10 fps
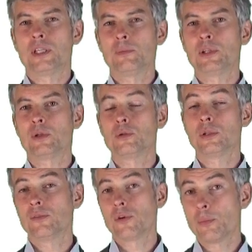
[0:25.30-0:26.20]
des méthodes de
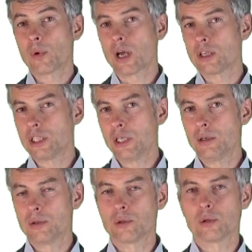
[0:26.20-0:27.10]
développement
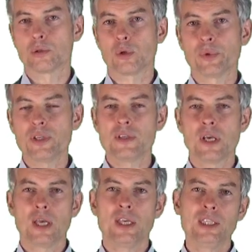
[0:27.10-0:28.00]
agile dans leur entreprise
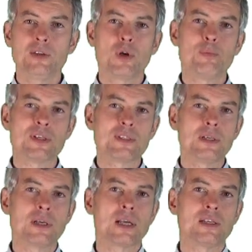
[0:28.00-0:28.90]
et qui veulent
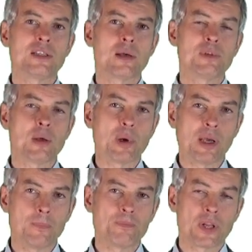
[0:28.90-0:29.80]
passer à l'étape
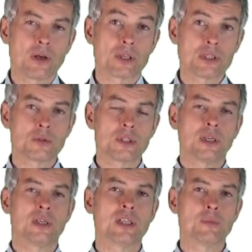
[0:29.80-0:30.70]
d'après. Alors qu'est-ce que c'est
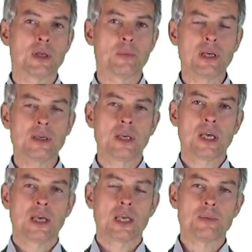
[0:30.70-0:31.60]
que l'étape d'après
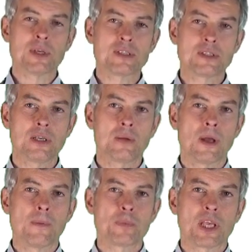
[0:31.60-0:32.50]
Eh bien c'est
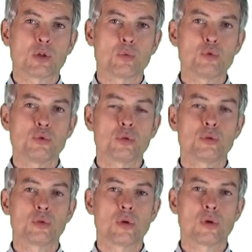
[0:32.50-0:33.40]
être en mesure
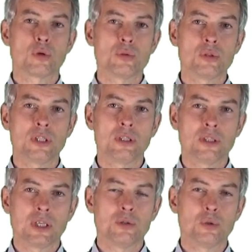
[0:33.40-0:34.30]
de coordonner,
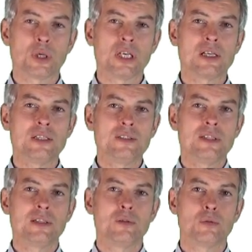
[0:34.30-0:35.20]
de
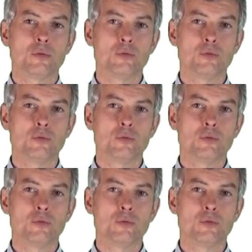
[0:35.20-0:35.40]
réaliser de